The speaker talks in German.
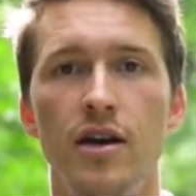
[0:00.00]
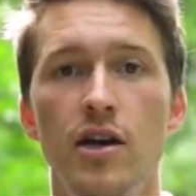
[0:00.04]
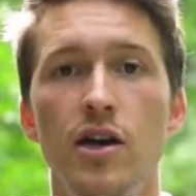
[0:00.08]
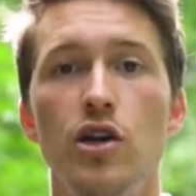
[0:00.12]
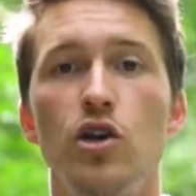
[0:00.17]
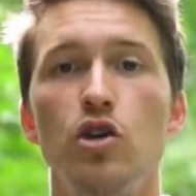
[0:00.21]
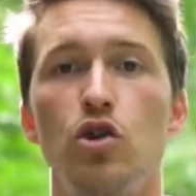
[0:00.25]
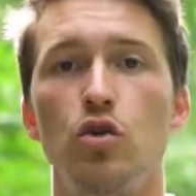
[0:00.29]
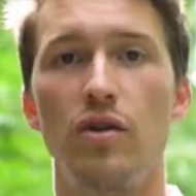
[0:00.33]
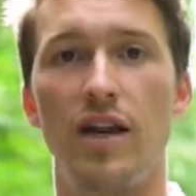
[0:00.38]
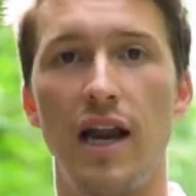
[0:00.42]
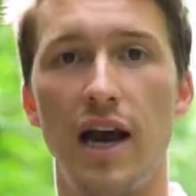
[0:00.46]

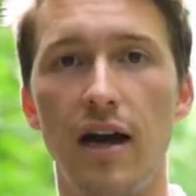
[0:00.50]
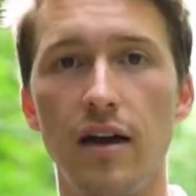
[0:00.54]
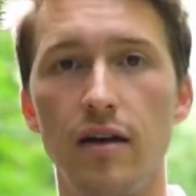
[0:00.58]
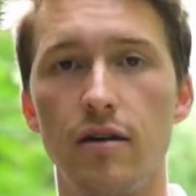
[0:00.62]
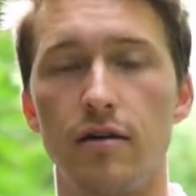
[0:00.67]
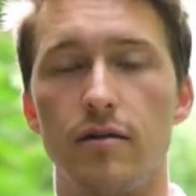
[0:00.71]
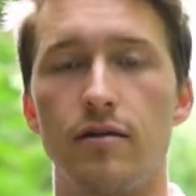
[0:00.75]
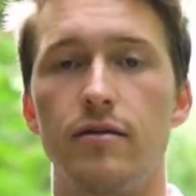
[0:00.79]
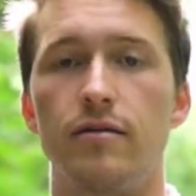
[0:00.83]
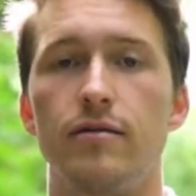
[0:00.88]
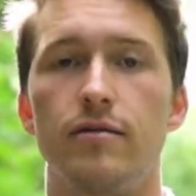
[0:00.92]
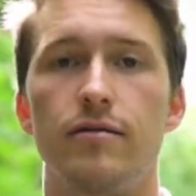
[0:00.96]
Schon
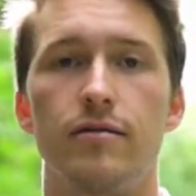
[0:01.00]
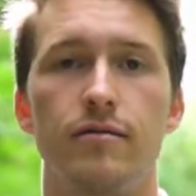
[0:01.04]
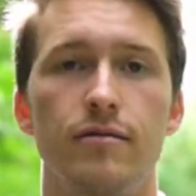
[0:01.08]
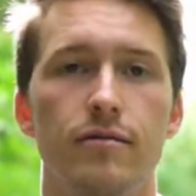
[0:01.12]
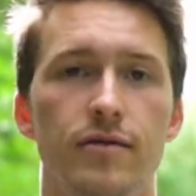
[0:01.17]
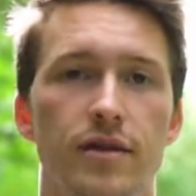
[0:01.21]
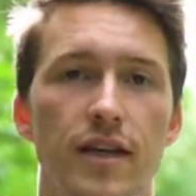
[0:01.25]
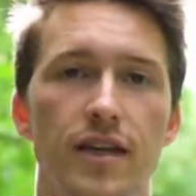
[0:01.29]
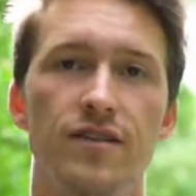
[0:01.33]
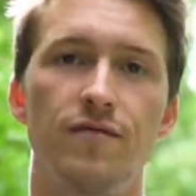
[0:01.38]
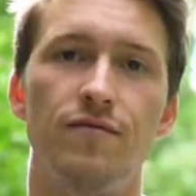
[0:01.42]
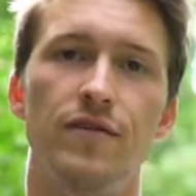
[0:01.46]
lange
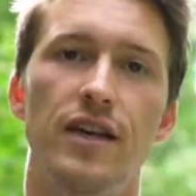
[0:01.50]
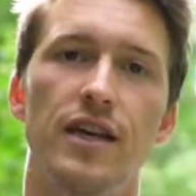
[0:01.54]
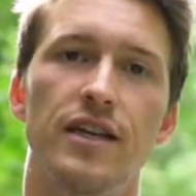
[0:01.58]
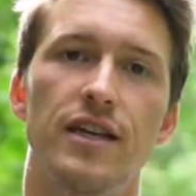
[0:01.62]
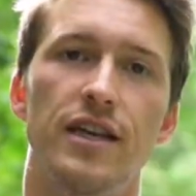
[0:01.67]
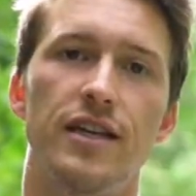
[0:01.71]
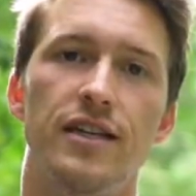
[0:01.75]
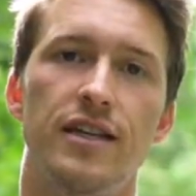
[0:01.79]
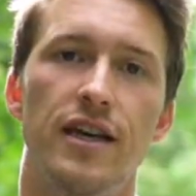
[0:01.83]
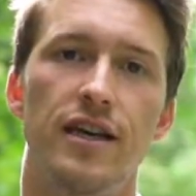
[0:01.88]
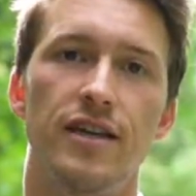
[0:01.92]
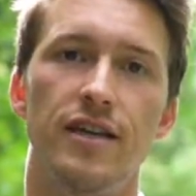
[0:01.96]
setzen wir in
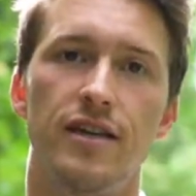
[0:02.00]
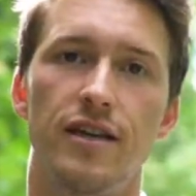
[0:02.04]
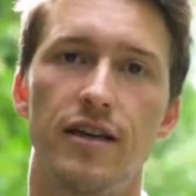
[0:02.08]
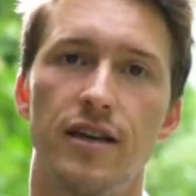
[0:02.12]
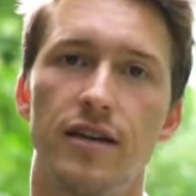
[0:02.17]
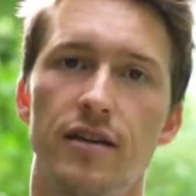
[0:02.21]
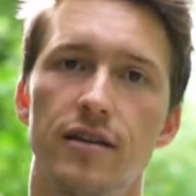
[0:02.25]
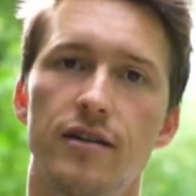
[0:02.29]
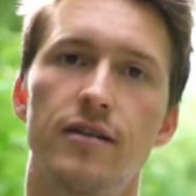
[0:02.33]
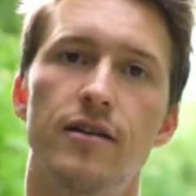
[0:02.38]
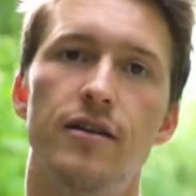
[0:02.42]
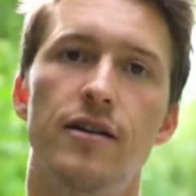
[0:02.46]
der
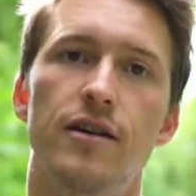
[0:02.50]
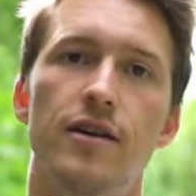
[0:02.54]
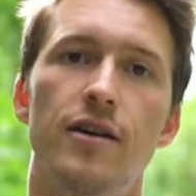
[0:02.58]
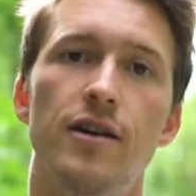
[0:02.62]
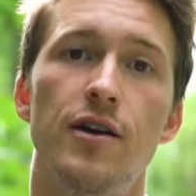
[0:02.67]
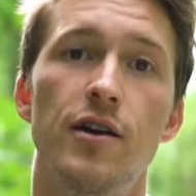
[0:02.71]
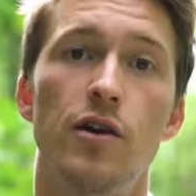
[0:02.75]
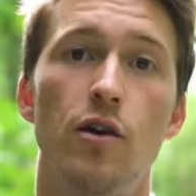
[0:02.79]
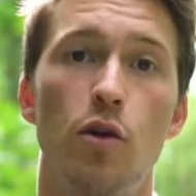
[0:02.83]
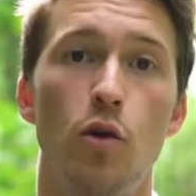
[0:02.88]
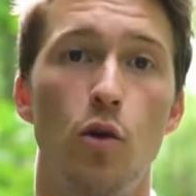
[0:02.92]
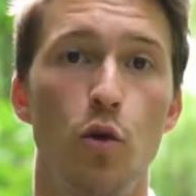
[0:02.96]
Technik
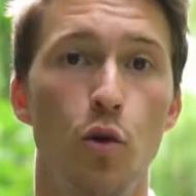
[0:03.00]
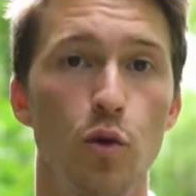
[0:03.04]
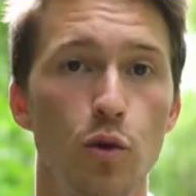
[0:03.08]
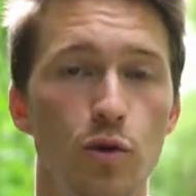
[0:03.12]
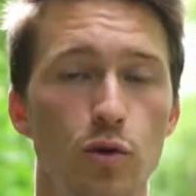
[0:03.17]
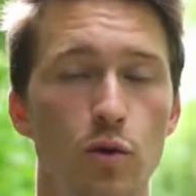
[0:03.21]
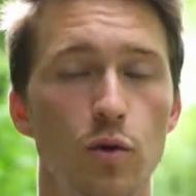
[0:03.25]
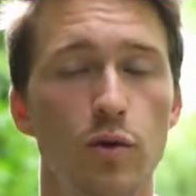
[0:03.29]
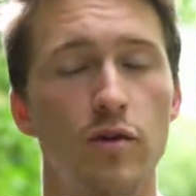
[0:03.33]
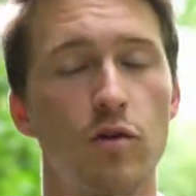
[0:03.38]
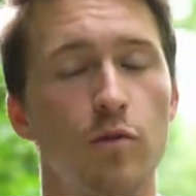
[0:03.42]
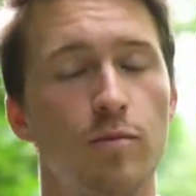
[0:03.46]

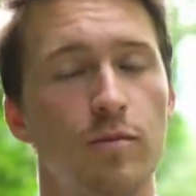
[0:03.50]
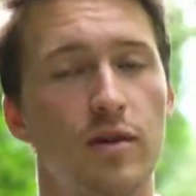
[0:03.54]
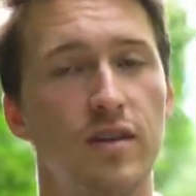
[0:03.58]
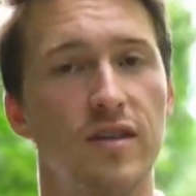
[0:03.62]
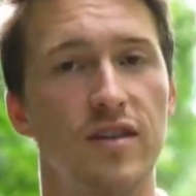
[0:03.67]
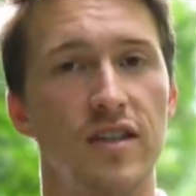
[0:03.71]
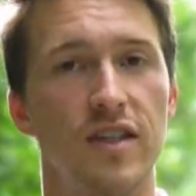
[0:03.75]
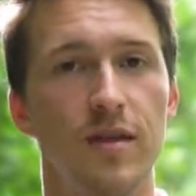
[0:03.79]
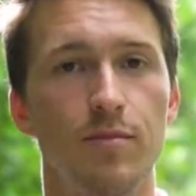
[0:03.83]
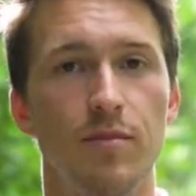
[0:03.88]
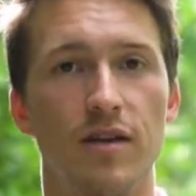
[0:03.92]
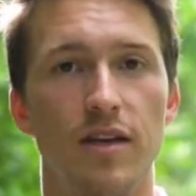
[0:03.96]
Lösungen und
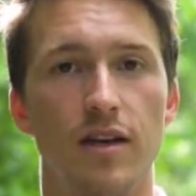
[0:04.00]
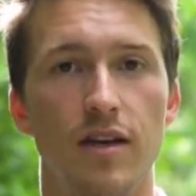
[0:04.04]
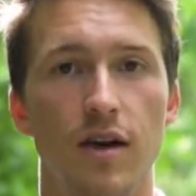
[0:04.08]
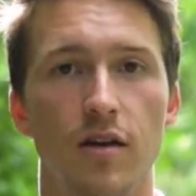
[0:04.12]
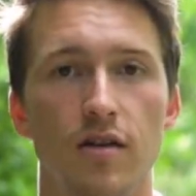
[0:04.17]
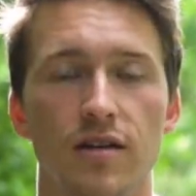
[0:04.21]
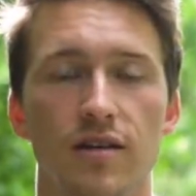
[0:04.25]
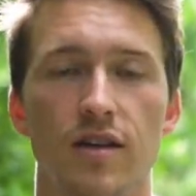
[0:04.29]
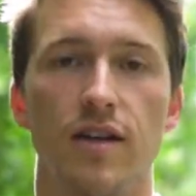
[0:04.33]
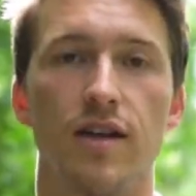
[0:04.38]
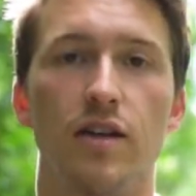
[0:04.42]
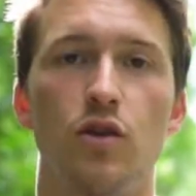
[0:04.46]
Prinzipien
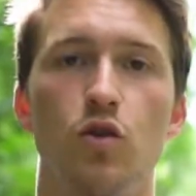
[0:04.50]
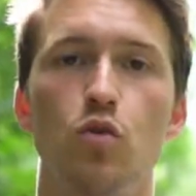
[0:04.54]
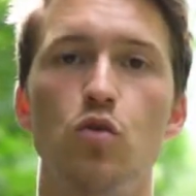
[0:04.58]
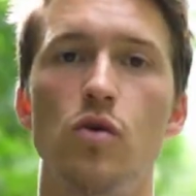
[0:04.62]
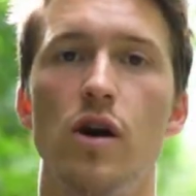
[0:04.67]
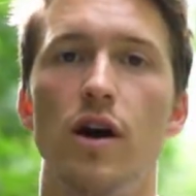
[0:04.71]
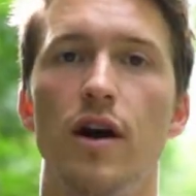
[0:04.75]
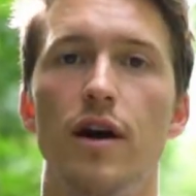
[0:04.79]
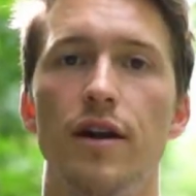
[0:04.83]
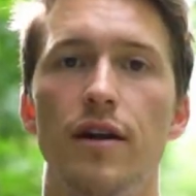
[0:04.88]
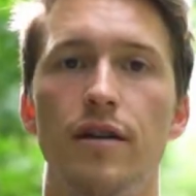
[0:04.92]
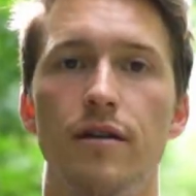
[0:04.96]
aus der
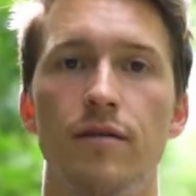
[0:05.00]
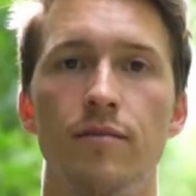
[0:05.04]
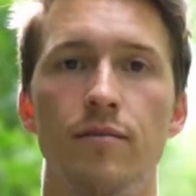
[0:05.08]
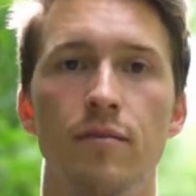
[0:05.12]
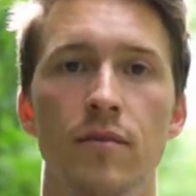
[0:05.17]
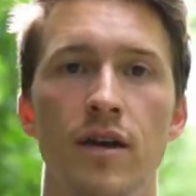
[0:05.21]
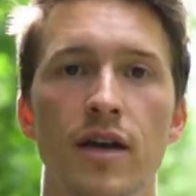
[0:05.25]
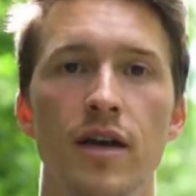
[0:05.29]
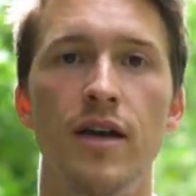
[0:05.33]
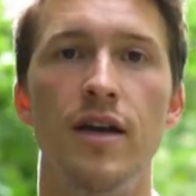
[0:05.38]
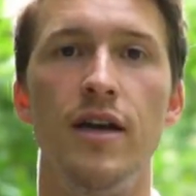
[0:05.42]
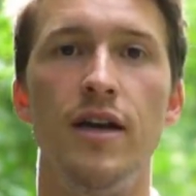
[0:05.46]
Natur ein.
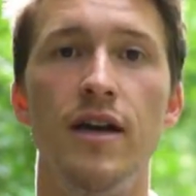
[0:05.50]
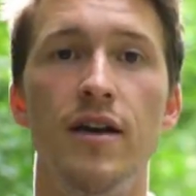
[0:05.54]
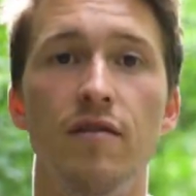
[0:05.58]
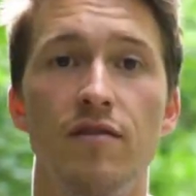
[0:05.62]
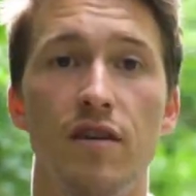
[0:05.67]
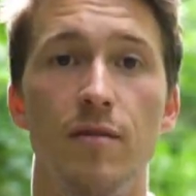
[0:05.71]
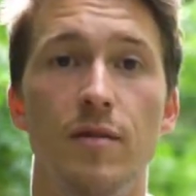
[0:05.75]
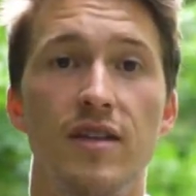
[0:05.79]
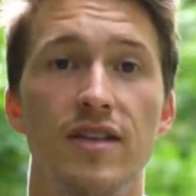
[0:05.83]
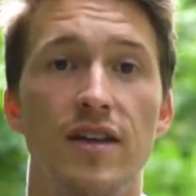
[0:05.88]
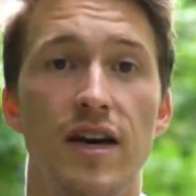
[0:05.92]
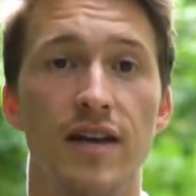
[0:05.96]

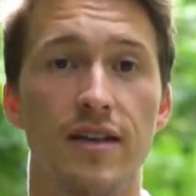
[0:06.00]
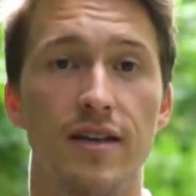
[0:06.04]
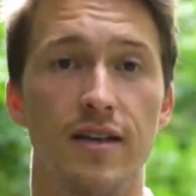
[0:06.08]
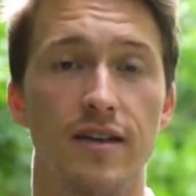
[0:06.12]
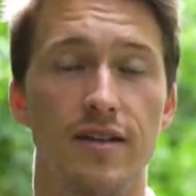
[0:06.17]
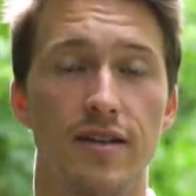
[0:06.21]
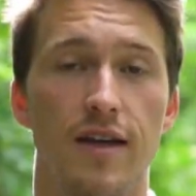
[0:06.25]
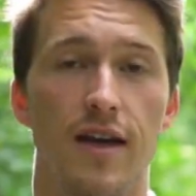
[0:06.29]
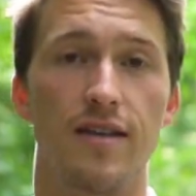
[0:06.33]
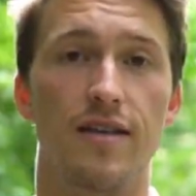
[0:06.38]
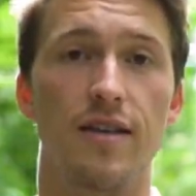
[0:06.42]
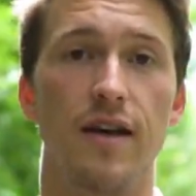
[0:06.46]
Wir bezeichnen
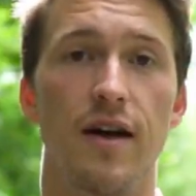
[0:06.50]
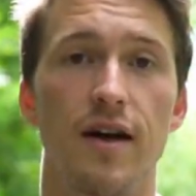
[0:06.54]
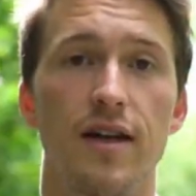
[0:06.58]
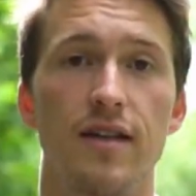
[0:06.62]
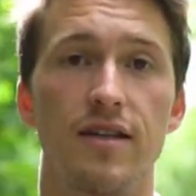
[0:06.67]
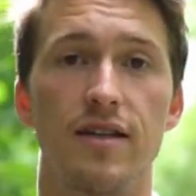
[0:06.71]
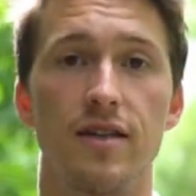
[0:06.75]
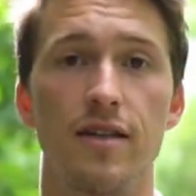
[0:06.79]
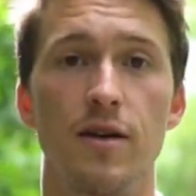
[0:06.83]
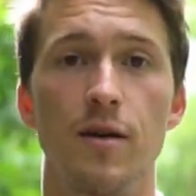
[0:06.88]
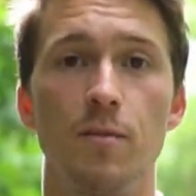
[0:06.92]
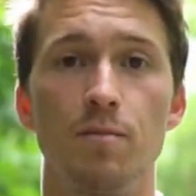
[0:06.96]
das Ganze
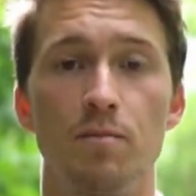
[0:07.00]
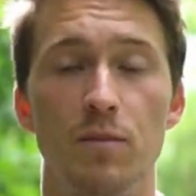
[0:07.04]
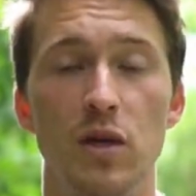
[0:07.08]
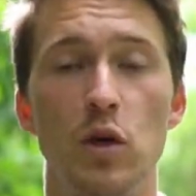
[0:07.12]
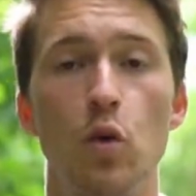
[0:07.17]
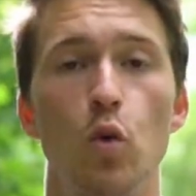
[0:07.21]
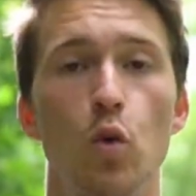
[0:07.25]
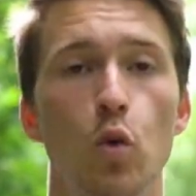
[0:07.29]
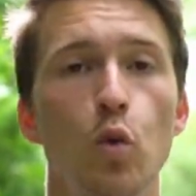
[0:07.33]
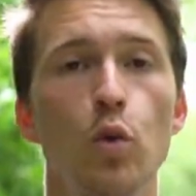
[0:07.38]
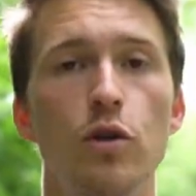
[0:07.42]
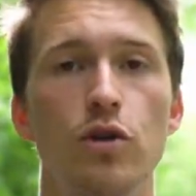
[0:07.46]
als
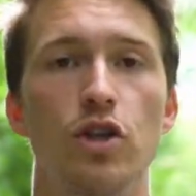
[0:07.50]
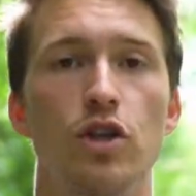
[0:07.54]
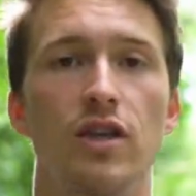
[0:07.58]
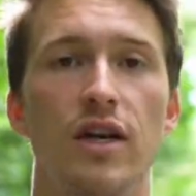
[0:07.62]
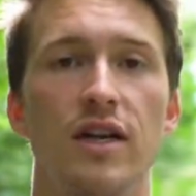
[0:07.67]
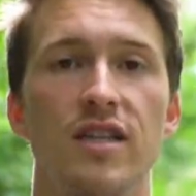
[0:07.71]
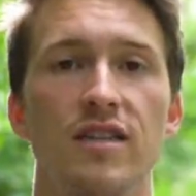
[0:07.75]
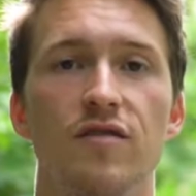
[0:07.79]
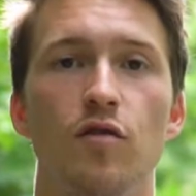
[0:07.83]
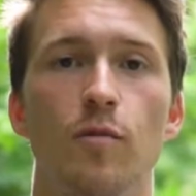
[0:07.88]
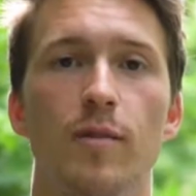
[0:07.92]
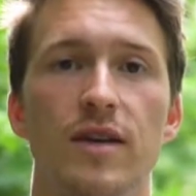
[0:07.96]
biologische
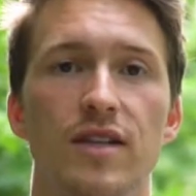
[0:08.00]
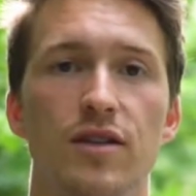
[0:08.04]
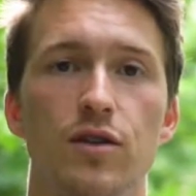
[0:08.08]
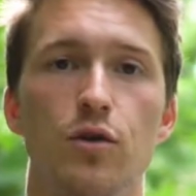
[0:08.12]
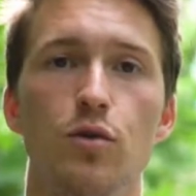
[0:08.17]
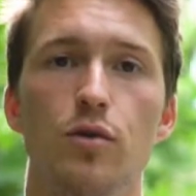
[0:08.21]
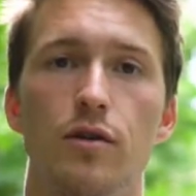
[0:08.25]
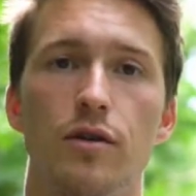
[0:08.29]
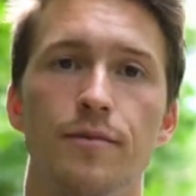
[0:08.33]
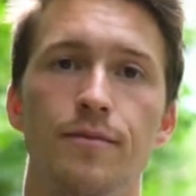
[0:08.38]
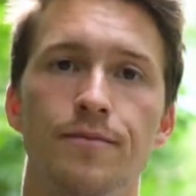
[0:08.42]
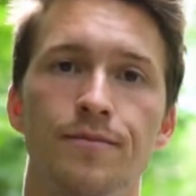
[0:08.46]

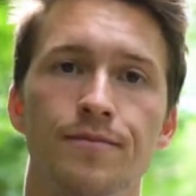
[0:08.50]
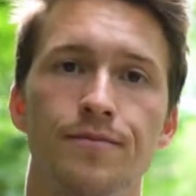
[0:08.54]
Transformation.